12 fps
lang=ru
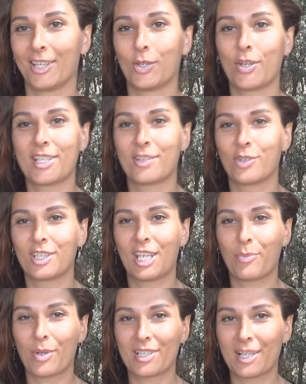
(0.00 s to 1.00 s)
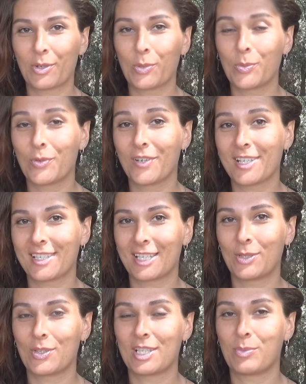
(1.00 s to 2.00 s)
Ну а сегодня я познакомлю вас с
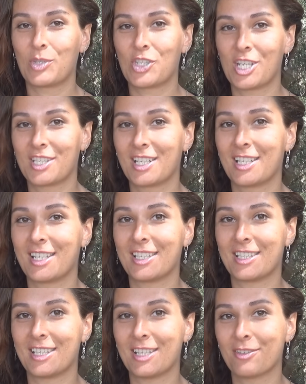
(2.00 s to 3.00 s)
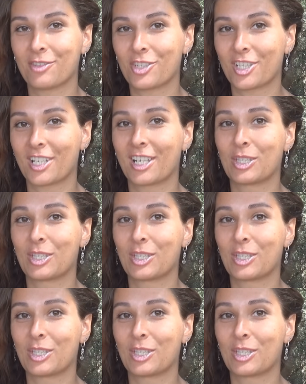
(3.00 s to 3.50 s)
одной замечательной девушкой,